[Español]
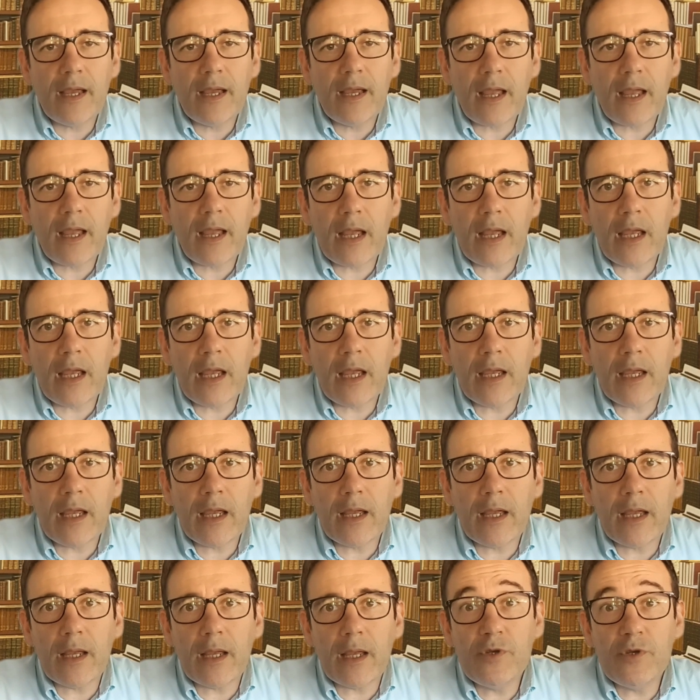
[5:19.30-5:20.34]
eh,
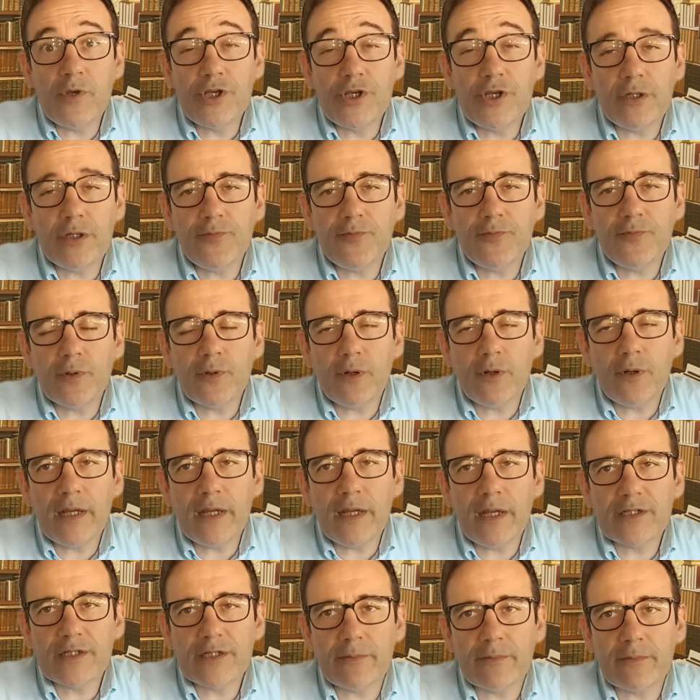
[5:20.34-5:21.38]
Michel de Foucault es
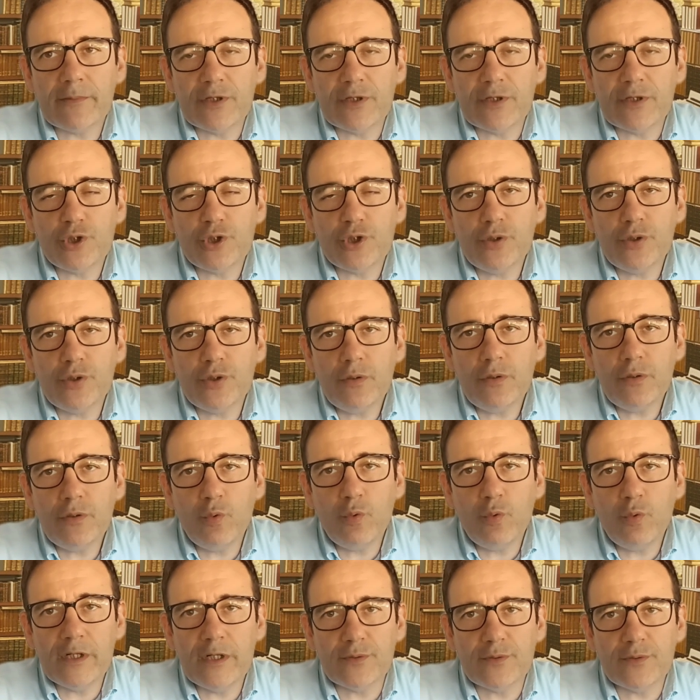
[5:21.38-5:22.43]
sobre todo un
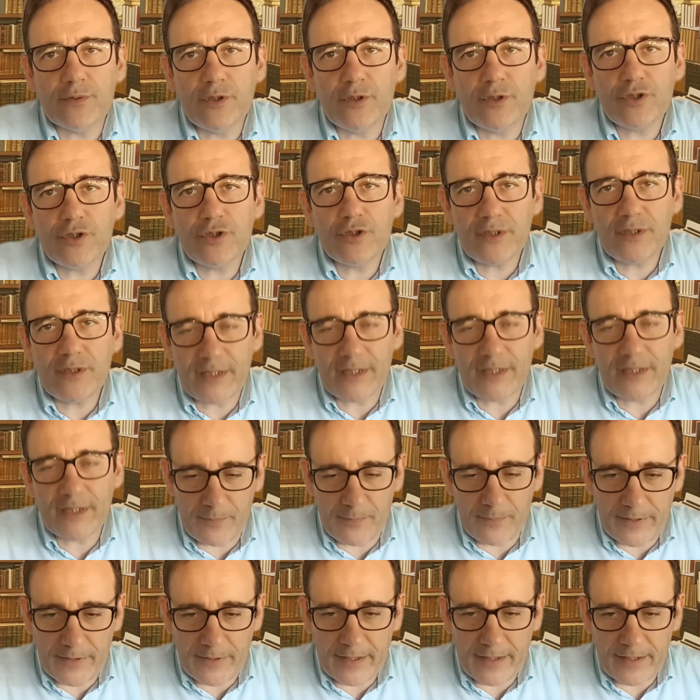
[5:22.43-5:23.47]
estudioso del
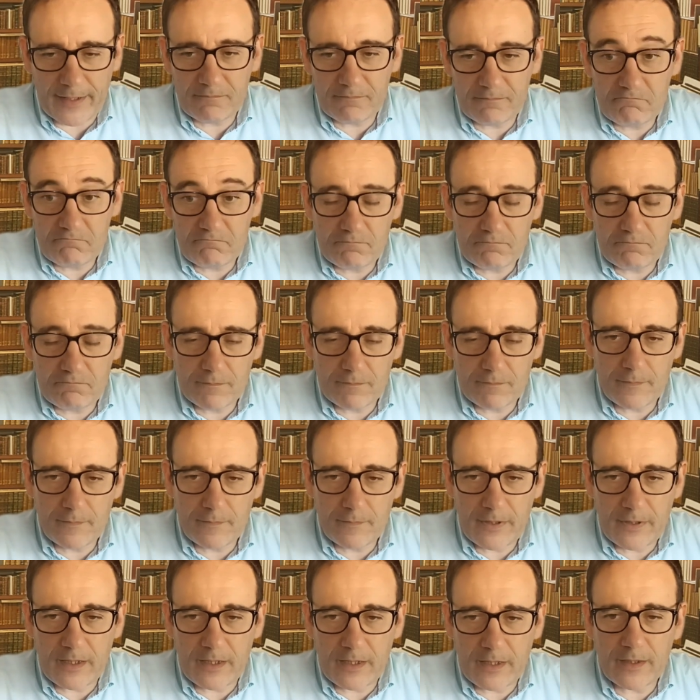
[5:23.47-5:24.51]
poder.
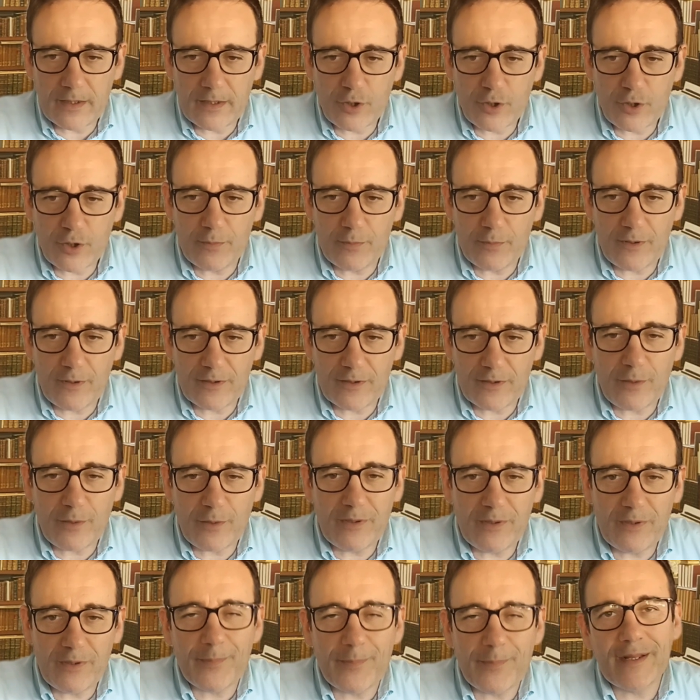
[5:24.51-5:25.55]
cómo,
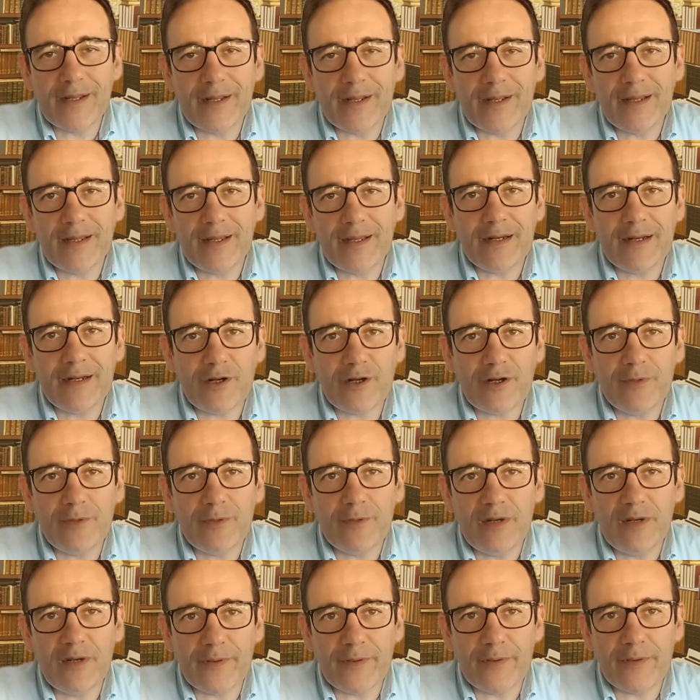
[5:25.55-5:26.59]
imponer, cómo el
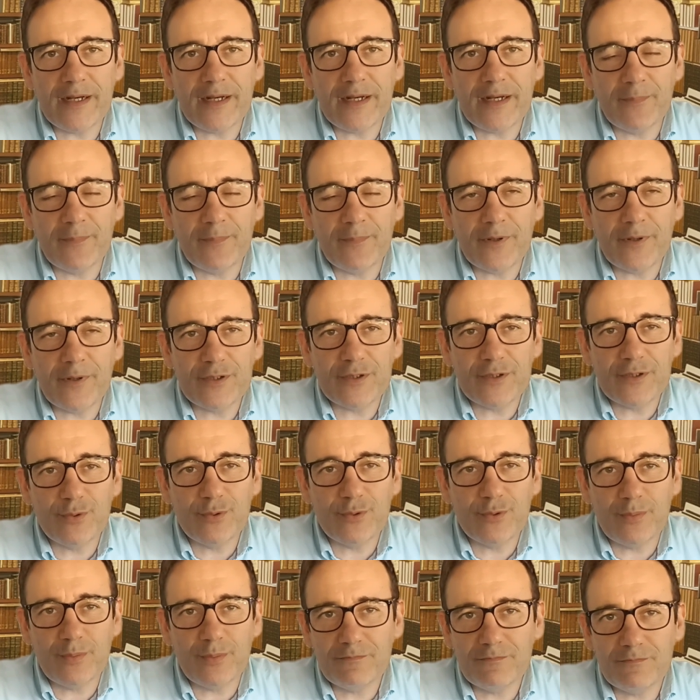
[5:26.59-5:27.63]
poder impone su,
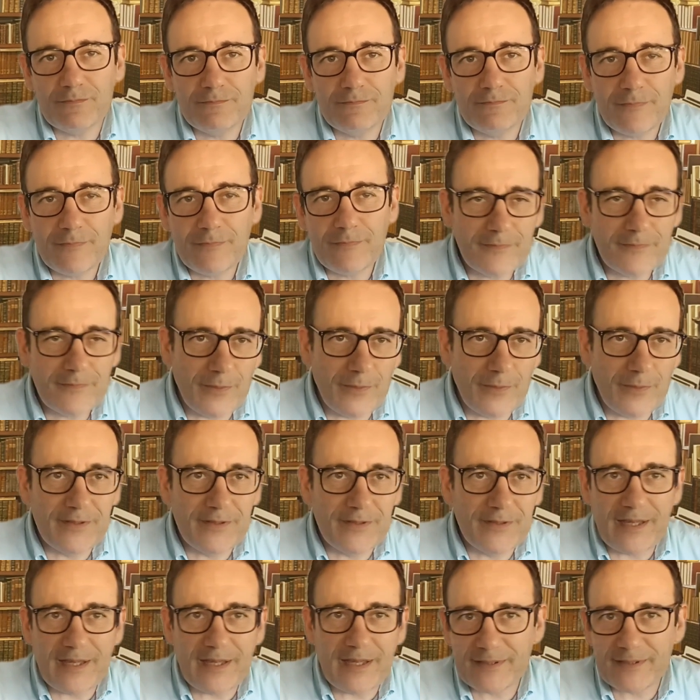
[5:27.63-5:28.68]
como ente
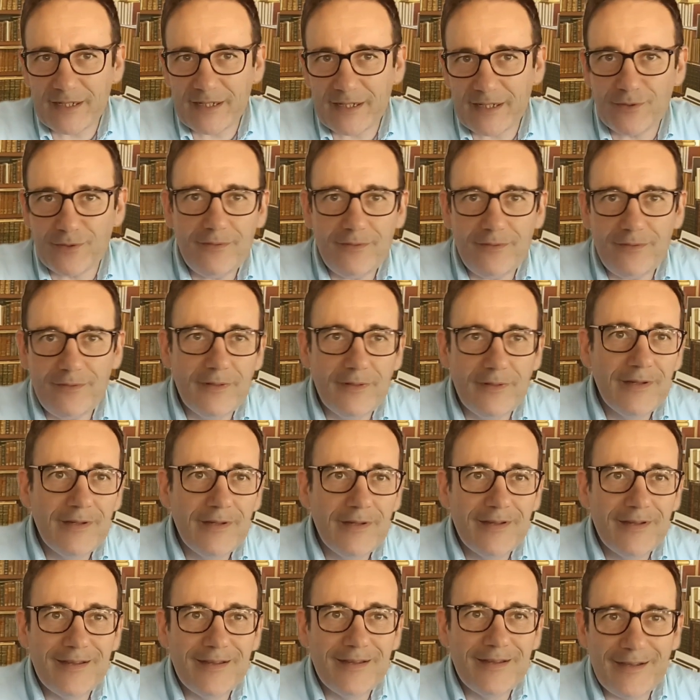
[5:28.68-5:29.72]
abstracto,
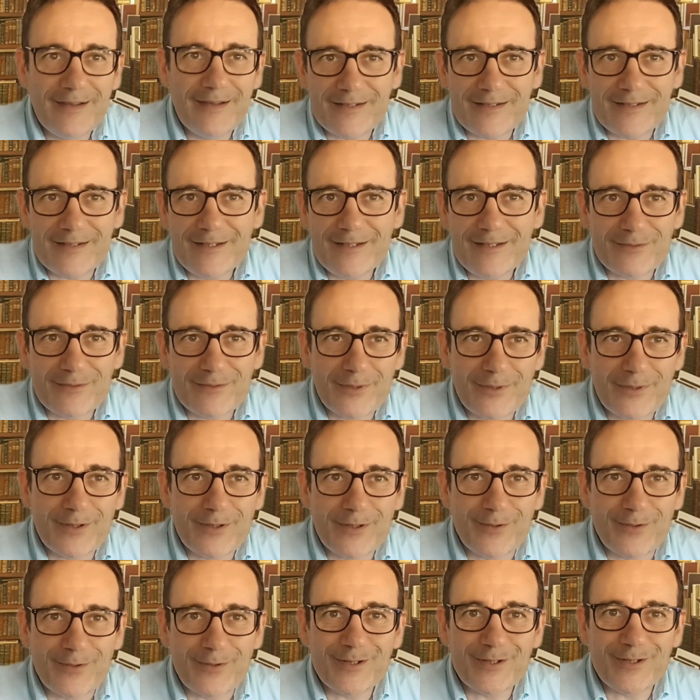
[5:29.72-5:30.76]
así es un poco
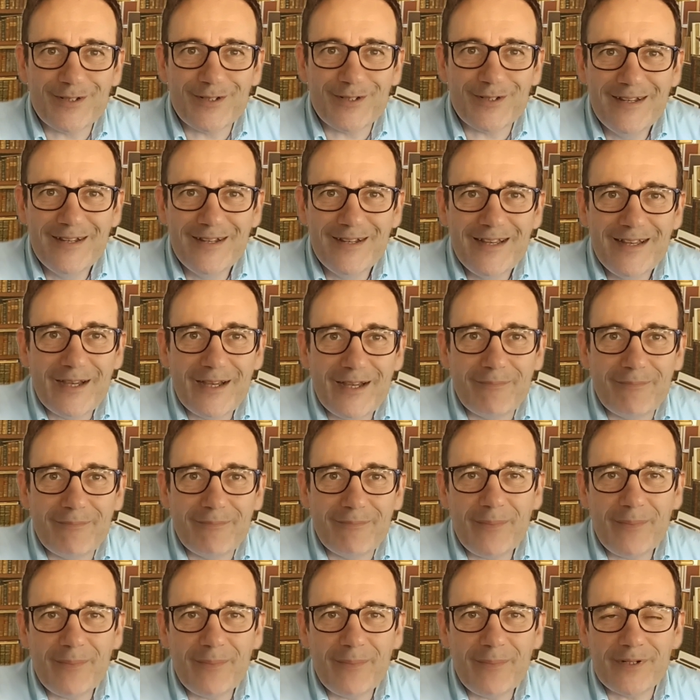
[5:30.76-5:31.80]
curioso, va
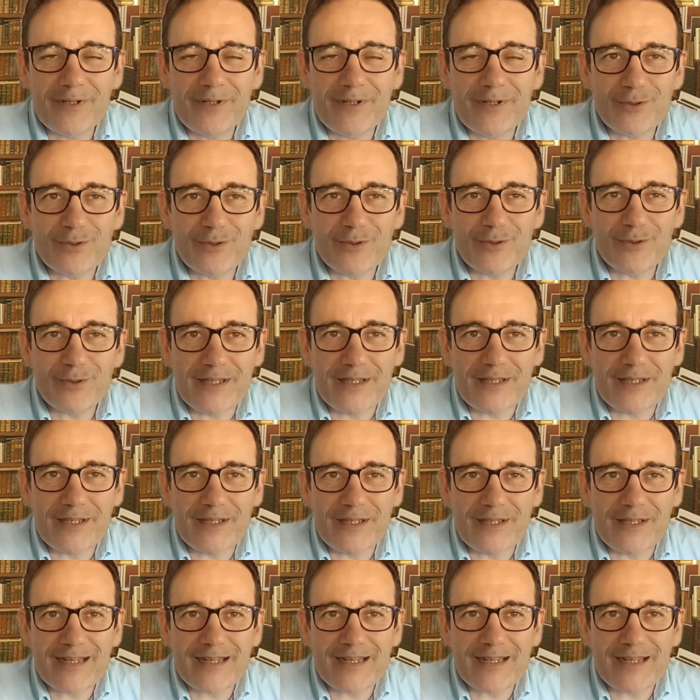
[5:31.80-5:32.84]
imponiendo sus ideas a la
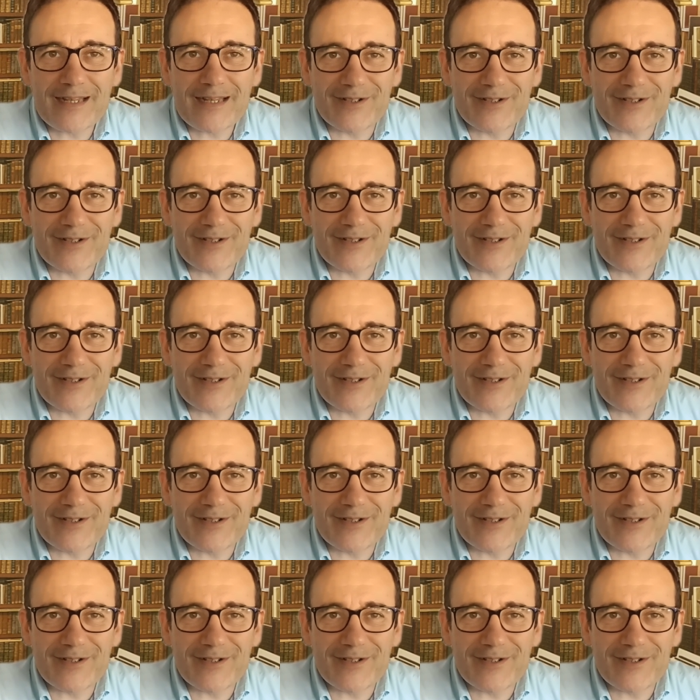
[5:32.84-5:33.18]
sociedad.